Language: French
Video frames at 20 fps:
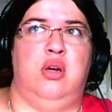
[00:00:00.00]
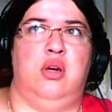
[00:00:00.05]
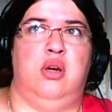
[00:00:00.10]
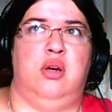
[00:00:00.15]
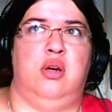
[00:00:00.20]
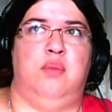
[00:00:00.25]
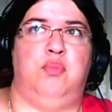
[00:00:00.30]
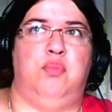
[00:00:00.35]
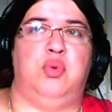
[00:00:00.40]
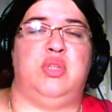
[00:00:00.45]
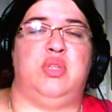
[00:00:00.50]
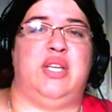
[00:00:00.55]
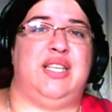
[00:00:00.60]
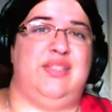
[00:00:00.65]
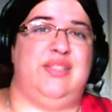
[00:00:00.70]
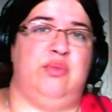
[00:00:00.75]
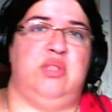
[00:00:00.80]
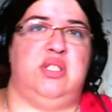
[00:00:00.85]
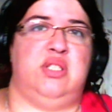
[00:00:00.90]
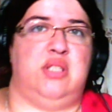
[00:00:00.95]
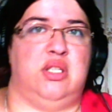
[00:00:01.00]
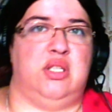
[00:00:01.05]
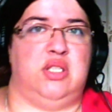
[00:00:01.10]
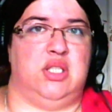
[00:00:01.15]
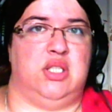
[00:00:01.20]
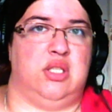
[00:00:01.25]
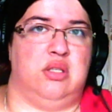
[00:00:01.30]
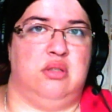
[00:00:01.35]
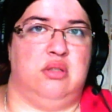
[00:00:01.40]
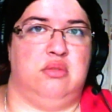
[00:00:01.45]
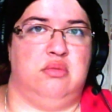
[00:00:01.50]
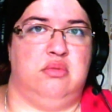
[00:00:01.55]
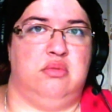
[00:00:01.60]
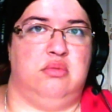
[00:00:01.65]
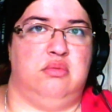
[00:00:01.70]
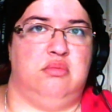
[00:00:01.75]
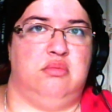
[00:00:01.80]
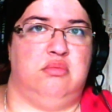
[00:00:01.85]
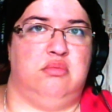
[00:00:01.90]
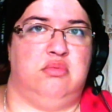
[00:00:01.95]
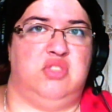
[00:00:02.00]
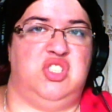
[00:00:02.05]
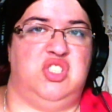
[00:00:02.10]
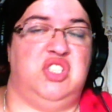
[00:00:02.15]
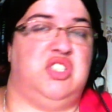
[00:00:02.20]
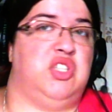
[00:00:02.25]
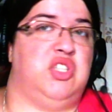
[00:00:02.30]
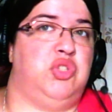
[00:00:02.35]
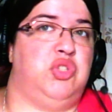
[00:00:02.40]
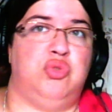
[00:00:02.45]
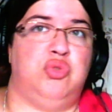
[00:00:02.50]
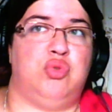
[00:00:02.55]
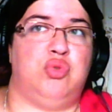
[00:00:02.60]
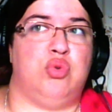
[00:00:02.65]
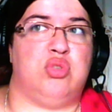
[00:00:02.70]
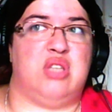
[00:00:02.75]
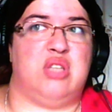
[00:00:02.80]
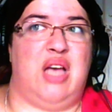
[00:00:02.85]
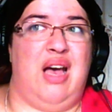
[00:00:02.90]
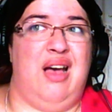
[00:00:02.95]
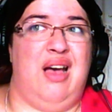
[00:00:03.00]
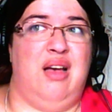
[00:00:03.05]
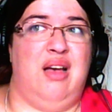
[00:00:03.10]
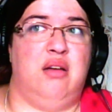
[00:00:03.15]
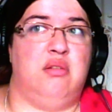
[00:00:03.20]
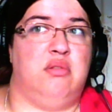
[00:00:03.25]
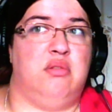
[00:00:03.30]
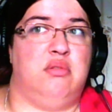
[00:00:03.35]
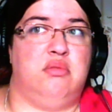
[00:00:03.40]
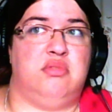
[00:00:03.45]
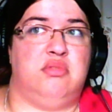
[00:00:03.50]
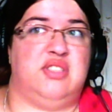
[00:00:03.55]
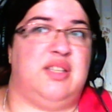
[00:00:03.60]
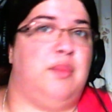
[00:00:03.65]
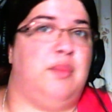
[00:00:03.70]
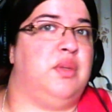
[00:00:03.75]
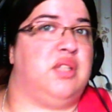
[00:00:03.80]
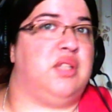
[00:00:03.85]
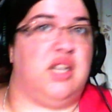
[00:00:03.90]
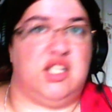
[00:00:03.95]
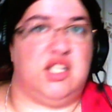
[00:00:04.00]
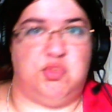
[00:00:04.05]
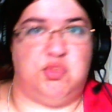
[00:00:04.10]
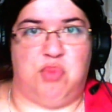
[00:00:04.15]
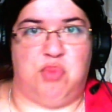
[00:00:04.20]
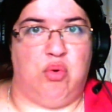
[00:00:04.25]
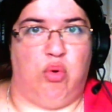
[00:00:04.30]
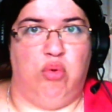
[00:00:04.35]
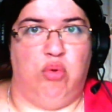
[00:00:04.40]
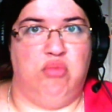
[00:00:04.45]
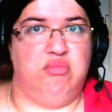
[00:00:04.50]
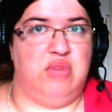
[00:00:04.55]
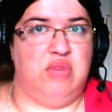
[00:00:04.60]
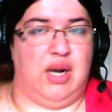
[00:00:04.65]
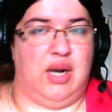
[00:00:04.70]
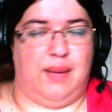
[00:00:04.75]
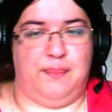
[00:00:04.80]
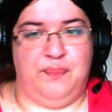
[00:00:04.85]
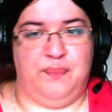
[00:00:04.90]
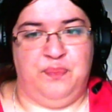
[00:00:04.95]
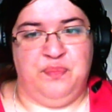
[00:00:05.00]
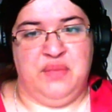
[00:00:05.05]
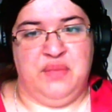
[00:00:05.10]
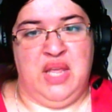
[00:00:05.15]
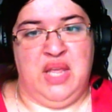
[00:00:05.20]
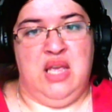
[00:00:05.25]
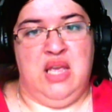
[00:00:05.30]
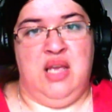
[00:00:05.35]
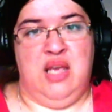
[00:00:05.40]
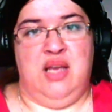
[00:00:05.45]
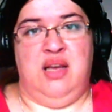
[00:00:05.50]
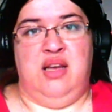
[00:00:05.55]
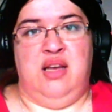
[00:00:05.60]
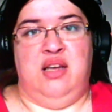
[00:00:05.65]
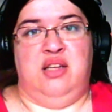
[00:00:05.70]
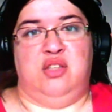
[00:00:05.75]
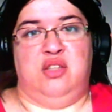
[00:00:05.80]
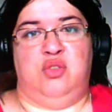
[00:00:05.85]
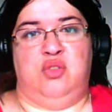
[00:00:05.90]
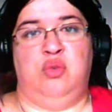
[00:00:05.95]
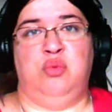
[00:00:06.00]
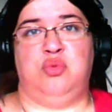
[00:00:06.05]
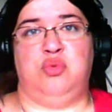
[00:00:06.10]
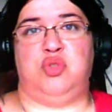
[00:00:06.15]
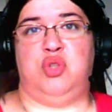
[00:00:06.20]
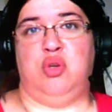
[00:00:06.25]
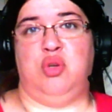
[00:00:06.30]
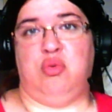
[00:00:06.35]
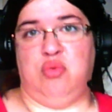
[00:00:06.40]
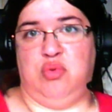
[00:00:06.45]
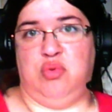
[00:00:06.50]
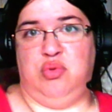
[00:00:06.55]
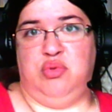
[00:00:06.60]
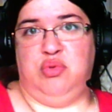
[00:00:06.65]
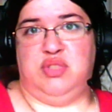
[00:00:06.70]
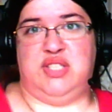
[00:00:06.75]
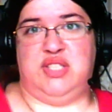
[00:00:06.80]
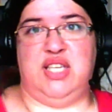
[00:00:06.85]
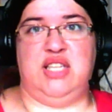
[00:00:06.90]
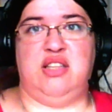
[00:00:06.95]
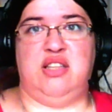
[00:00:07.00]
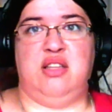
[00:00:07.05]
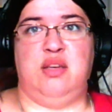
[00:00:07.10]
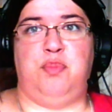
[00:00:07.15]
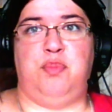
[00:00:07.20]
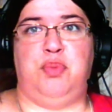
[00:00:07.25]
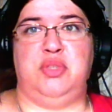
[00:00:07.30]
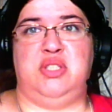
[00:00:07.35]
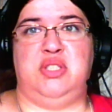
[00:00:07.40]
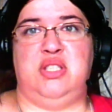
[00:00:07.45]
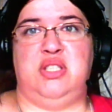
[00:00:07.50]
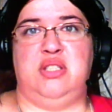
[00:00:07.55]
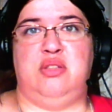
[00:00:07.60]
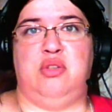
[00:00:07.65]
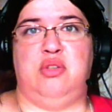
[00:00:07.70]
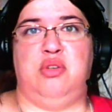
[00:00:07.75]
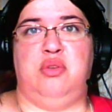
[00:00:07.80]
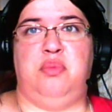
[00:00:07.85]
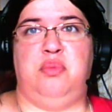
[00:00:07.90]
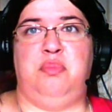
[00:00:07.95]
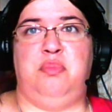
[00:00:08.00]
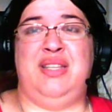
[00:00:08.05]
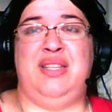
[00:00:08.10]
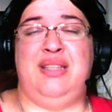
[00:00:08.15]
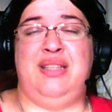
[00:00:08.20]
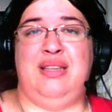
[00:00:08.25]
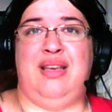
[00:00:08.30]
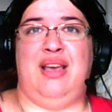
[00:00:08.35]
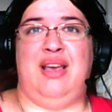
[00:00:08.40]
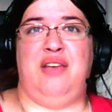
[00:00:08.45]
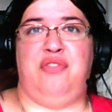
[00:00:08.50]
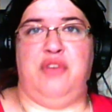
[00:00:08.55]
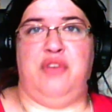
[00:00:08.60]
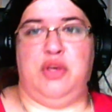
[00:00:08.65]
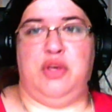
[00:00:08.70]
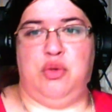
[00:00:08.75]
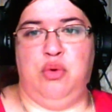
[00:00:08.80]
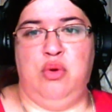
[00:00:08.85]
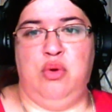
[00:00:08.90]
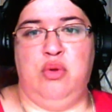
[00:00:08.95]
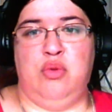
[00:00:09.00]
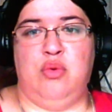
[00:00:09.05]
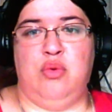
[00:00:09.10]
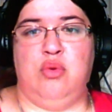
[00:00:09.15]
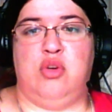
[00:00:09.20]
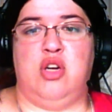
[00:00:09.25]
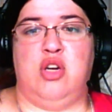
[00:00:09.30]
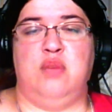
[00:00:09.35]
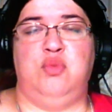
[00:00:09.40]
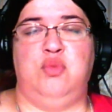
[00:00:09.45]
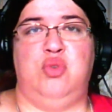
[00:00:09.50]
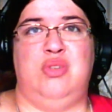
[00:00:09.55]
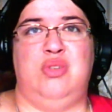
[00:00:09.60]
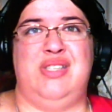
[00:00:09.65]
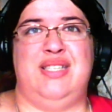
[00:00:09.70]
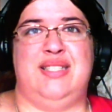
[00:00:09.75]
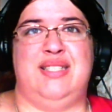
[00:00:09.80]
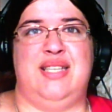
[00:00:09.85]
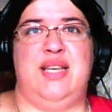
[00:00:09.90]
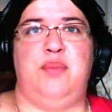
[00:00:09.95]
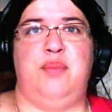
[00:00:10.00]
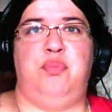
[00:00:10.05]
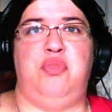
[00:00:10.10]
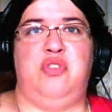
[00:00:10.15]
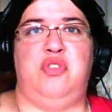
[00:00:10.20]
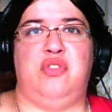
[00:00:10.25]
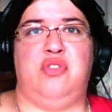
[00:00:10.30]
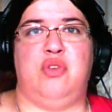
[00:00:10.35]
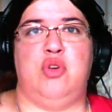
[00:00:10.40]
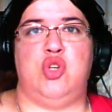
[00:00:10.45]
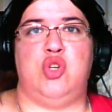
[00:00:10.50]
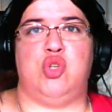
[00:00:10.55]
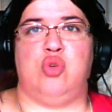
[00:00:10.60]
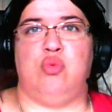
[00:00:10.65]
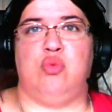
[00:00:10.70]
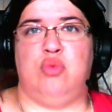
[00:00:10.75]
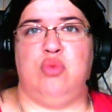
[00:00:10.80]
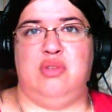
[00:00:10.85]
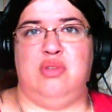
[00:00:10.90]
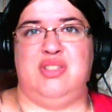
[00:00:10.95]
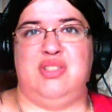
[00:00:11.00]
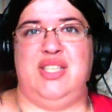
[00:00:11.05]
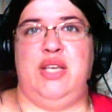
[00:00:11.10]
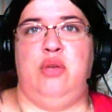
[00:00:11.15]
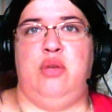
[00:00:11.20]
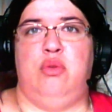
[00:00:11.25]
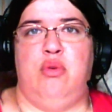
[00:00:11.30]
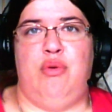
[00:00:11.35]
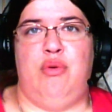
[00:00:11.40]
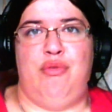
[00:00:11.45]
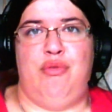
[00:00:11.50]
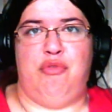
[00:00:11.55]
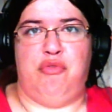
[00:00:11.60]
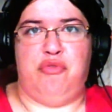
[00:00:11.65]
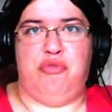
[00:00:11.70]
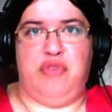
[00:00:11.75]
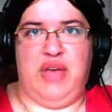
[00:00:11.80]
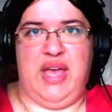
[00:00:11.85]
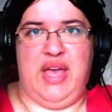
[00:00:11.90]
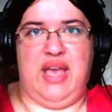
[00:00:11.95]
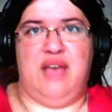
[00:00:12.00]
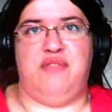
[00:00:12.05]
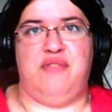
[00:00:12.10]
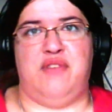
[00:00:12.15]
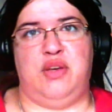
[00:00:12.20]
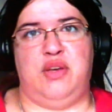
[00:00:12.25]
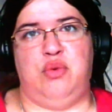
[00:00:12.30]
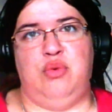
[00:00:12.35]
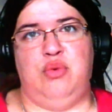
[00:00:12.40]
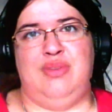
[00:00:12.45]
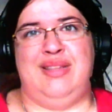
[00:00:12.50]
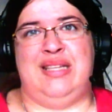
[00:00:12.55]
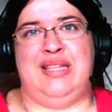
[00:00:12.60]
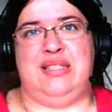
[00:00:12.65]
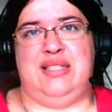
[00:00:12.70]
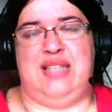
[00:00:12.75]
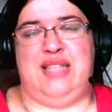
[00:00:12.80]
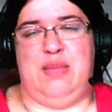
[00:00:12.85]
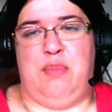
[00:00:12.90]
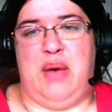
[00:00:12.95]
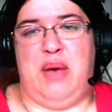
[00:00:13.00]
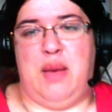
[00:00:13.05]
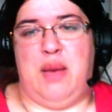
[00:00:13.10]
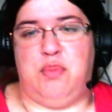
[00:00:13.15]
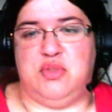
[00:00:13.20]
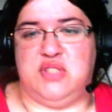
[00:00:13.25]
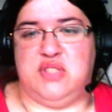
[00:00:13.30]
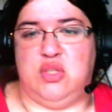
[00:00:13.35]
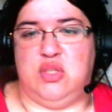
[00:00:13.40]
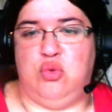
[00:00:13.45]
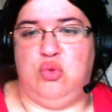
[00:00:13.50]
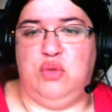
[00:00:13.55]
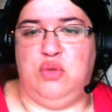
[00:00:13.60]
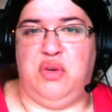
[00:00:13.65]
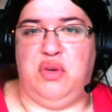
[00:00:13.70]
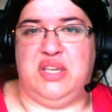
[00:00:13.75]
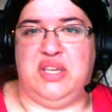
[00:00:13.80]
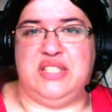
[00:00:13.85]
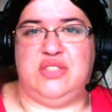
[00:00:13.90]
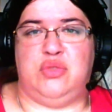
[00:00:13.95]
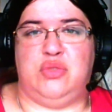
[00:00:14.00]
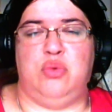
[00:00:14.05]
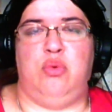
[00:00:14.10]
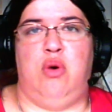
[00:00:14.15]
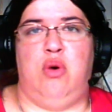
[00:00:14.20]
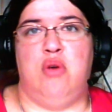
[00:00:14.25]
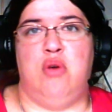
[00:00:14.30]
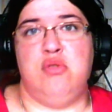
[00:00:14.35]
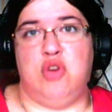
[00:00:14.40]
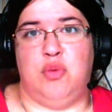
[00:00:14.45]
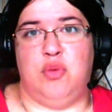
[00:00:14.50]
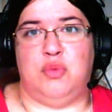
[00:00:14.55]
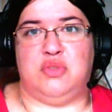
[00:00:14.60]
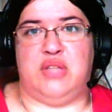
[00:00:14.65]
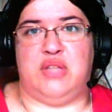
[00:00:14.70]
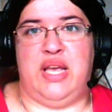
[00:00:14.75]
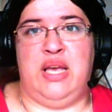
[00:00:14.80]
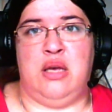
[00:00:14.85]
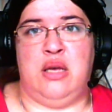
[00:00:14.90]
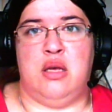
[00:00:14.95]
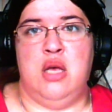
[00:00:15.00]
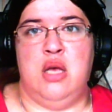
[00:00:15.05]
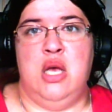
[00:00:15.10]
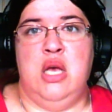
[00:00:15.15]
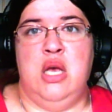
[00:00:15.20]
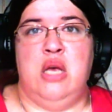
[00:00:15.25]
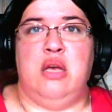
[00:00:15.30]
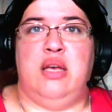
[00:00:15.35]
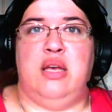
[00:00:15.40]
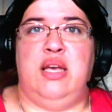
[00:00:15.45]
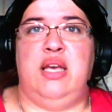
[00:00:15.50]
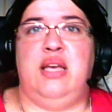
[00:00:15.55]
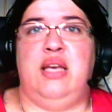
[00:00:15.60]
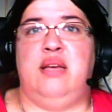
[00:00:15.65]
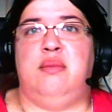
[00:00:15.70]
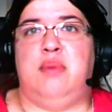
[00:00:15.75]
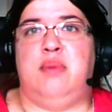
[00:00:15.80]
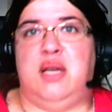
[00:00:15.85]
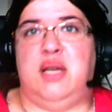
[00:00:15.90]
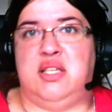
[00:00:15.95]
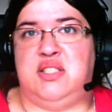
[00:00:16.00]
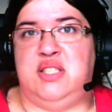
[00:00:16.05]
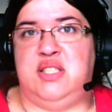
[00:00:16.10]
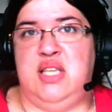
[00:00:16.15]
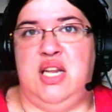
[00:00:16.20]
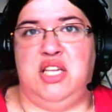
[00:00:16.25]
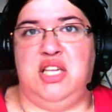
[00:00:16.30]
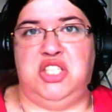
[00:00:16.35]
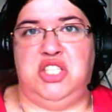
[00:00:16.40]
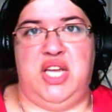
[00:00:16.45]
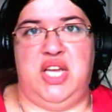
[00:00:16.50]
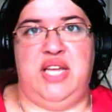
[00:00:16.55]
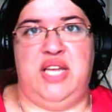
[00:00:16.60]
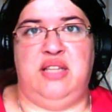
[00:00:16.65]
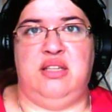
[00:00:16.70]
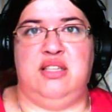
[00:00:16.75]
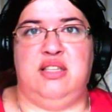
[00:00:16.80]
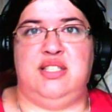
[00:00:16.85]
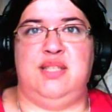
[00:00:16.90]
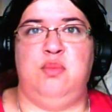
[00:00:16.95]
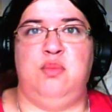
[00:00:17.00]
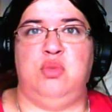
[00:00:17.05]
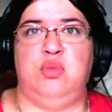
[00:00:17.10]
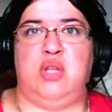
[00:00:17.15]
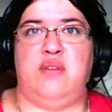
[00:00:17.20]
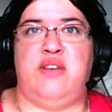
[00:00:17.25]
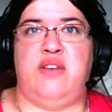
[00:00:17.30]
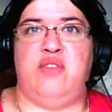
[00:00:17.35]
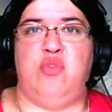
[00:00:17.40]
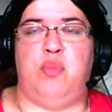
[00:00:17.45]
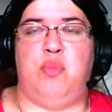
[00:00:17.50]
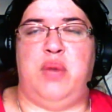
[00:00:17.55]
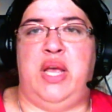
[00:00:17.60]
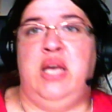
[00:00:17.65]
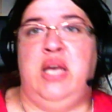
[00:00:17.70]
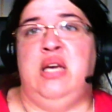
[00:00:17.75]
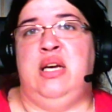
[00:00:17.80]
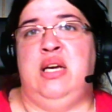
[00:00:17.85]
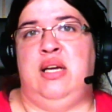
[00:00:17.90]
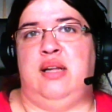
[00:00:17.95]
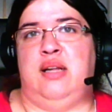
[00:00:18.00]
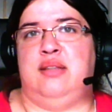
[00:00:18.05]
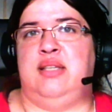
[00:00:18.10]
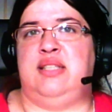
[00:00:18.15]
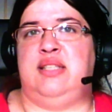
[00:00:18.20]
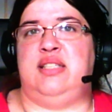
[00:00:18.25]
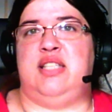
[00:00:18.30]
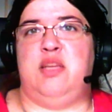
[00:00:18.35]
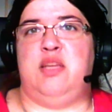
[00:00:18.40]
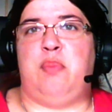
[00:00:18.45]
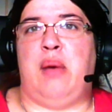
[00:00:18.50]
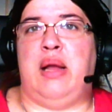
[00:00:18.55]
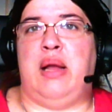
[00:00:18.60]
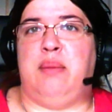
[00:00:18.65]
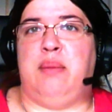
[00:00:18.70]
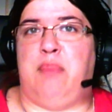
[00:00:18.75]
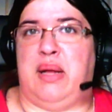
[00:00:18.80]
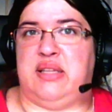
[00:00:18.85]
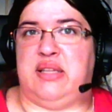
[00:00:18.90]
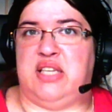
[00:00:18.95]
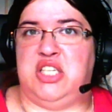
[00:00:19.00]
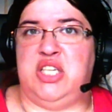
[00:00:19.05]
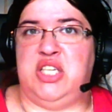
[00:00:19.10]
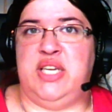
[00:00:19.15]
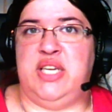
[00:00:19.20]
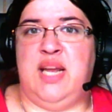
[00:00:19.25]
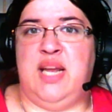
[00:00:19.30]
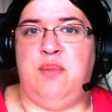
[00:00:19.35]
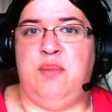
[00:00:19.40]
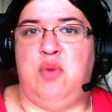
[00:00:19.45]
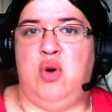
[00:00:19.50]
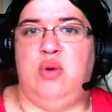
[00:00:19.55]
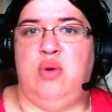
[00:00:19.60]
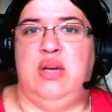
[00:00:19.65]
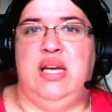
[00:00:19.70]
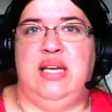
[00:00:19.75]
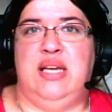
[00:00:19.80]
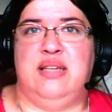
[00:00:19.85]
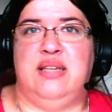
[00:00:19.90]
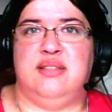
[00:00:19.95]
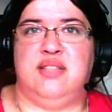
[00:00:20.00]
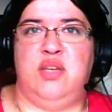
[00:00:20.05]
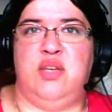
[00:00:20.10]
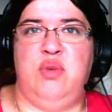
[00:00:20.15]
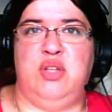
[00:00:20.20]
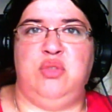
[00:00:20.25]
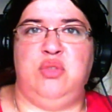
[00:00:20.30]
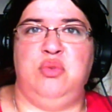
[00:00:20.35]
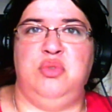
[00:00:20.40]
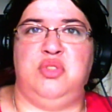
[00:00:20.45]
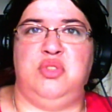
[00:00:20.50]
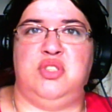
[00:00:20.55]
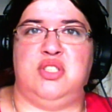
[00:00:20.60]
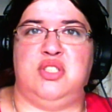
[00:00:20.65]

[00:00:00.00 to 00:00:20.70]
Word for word: pour des raisons d'esthétique. Si c'est juste ça, euh, ça m'intéresse pas. Voilà. Donc, se conclut cette petite euh, mini FAQ. Donc, comme je vous le disais, puisque je compte lancer une vraie FAQ, n'hésitez pas à poser toutes vos questions en commentaire. Et bah, si la chaîne et si mon travail vous plaît, n'hésitez pas à le partager également. Salut à tous